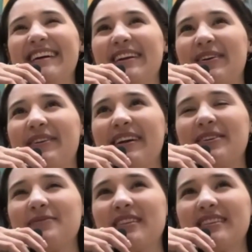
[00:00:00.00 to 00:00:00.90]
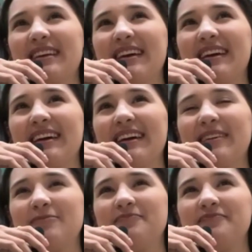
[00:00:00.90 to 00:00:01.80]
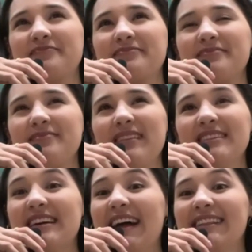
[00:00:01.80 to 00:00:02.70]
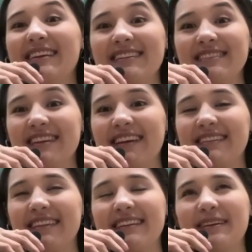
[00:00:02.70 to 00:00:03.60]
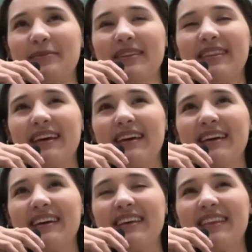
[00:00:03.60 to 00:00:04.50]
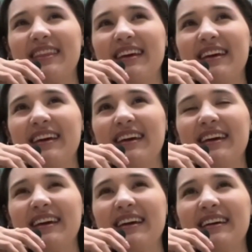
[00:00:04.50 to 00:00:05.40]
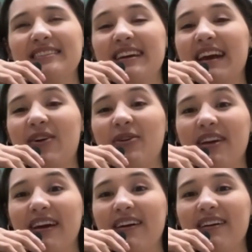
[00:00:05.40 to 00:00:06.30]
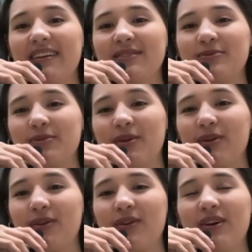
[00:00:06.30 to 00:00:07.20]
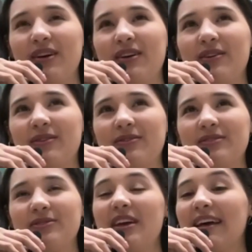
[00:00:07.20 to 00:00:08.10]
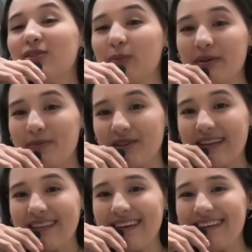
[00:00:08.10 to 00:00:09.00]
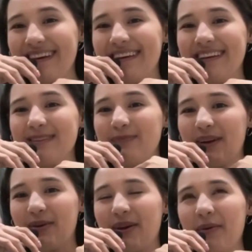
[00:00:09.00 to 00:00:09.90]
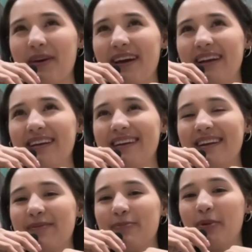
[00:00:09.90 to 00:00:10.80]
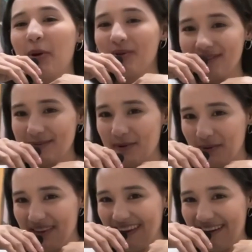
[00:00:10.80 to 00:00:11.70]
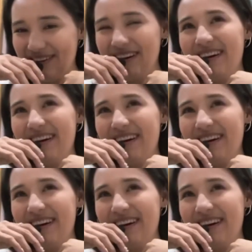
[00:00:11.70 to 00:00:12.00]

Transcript: y lo bueno es que ya al día siguiente también de, que llegue a Corea es uno un día súper importante que espero que vean en el próximo video.